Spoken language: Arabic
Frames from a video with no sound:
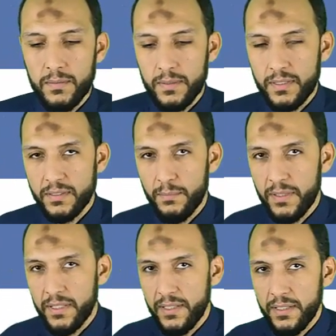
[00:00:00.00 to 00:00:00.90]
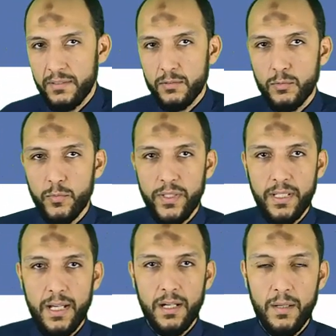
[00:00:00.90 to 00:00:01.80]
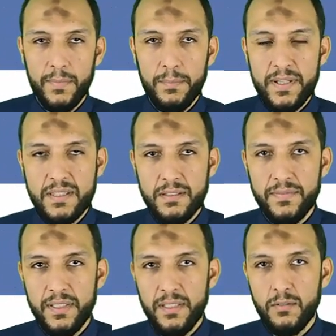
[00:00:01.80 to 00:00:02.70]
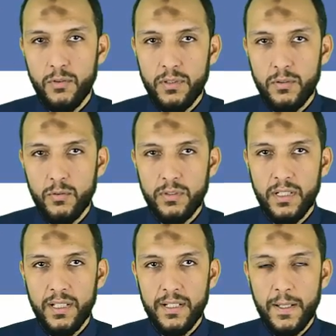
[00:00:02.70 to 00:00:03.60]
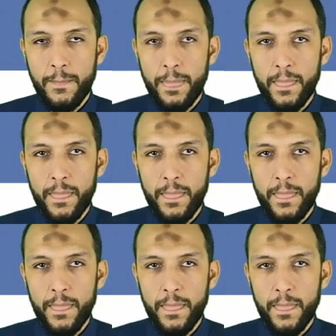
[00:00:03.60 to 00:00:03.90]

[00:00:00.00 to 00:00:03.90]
اكزامبل جديد وهعمل بيست في كل الكود اللي احنا